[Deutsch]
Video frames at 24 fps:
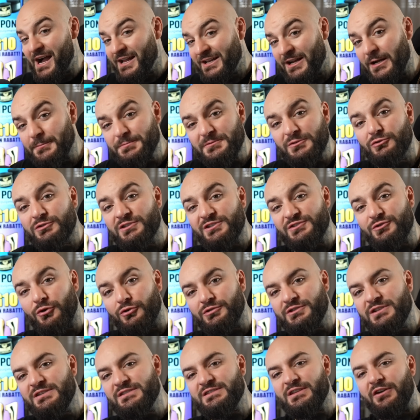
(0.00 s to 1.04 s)
Ein absolutes
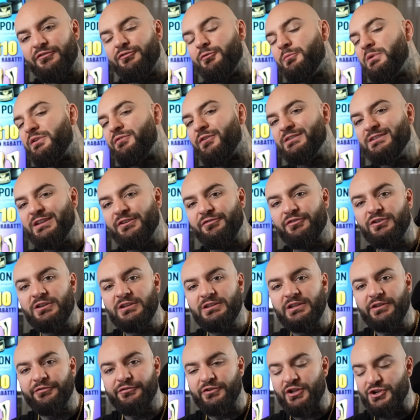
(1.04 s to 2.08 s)
Hoch dieses Jahr für mich war
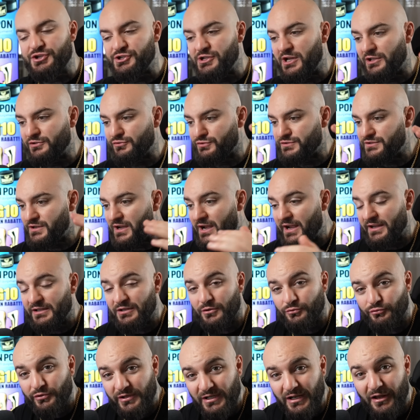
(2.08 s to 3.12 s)
definitiv der Start unserer
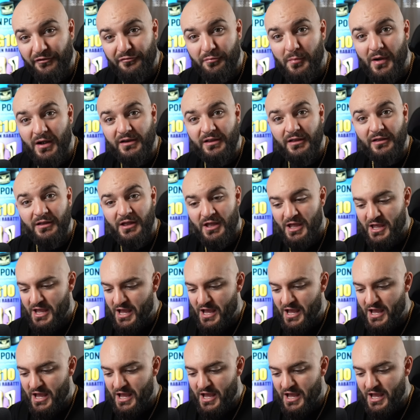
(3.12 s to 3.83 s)
eigenen Ringlife-Marke.